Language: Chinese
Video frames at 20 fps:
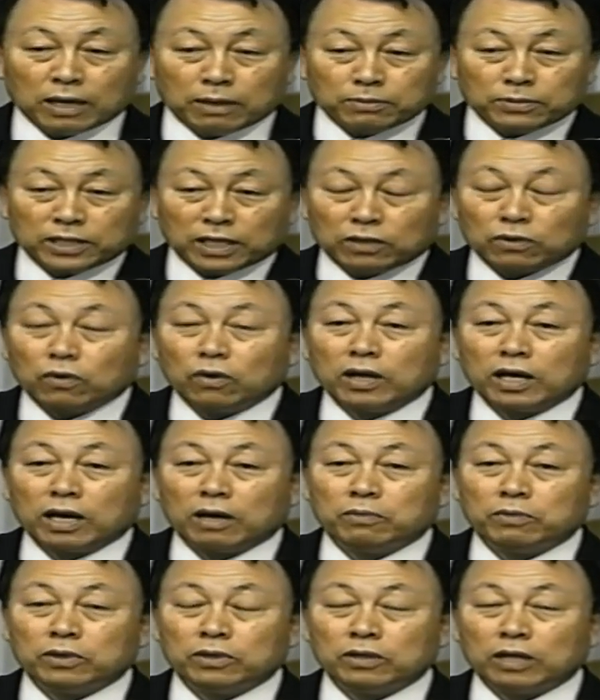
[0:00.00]
然后呢就
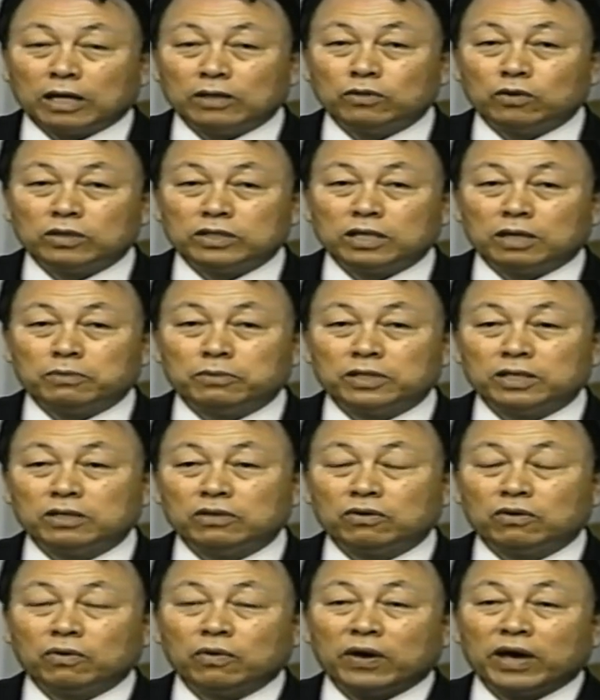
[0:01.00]
一惊一
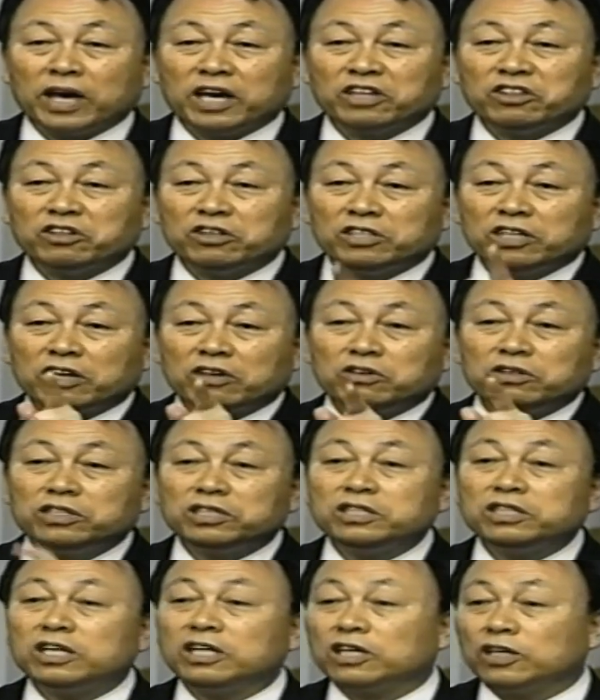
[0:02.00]
下被
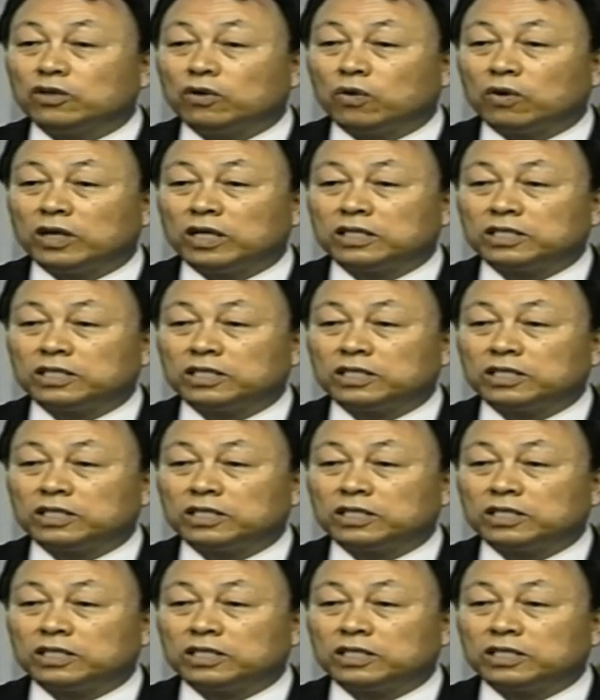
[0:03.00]
吓一跳。